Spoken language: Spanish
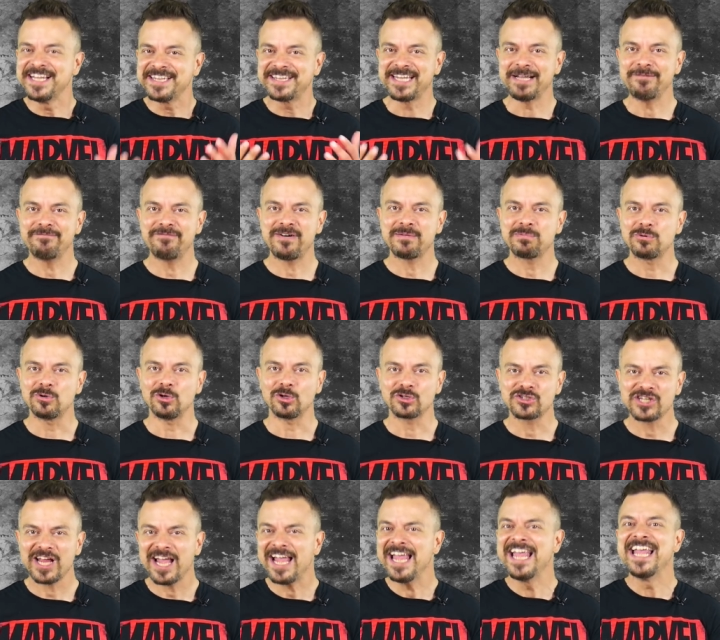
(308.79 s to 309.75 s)
tan
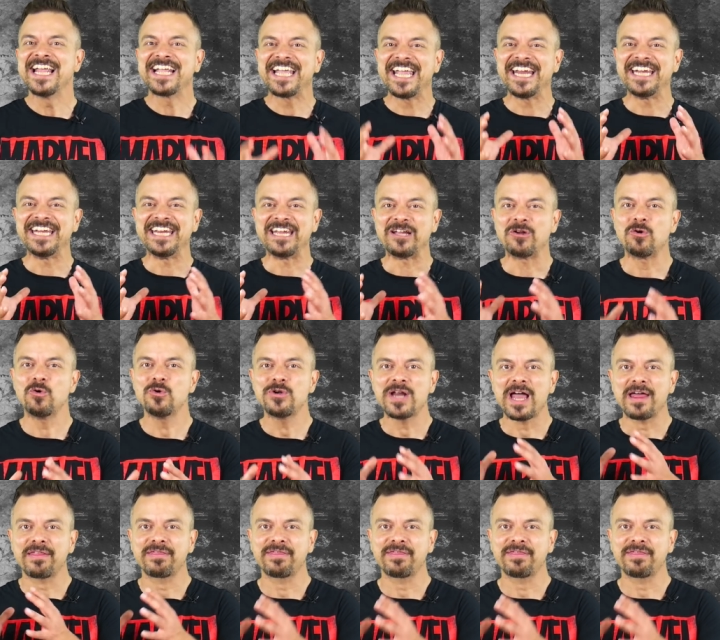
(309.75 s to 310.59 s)
fabulosa que ninguna